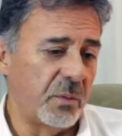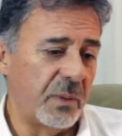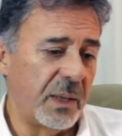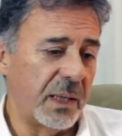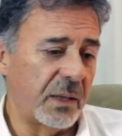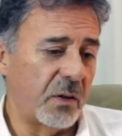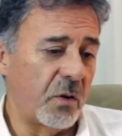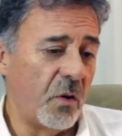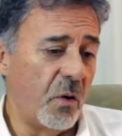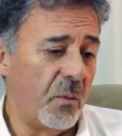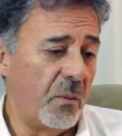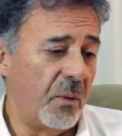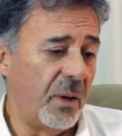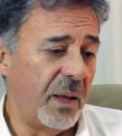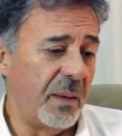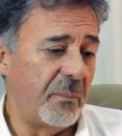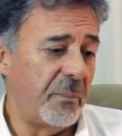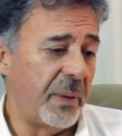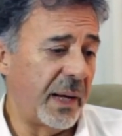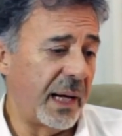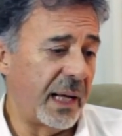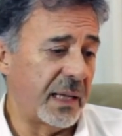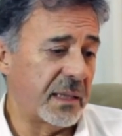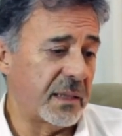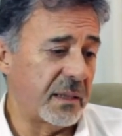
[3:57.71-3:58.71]
más cómoda
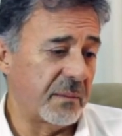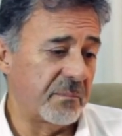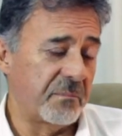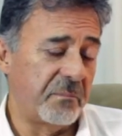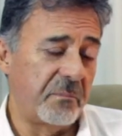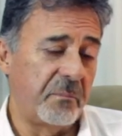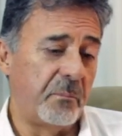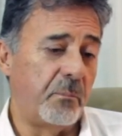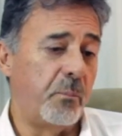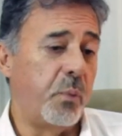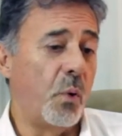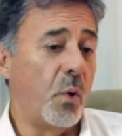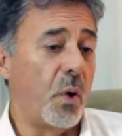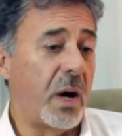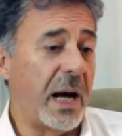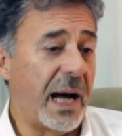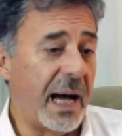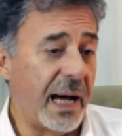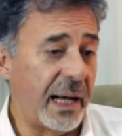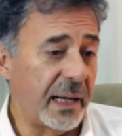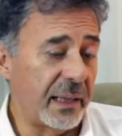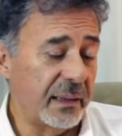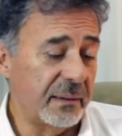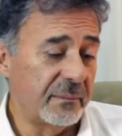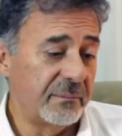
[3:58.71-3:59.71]
para
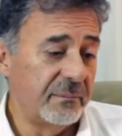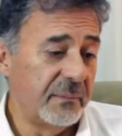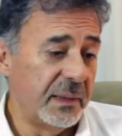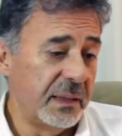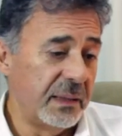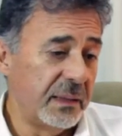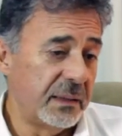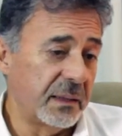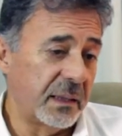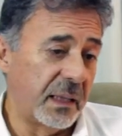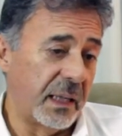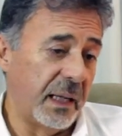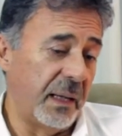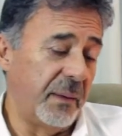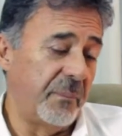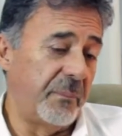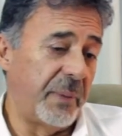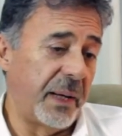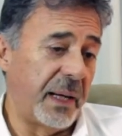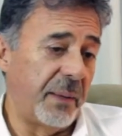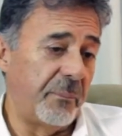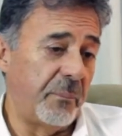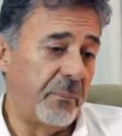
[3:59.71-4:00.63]
pujar que para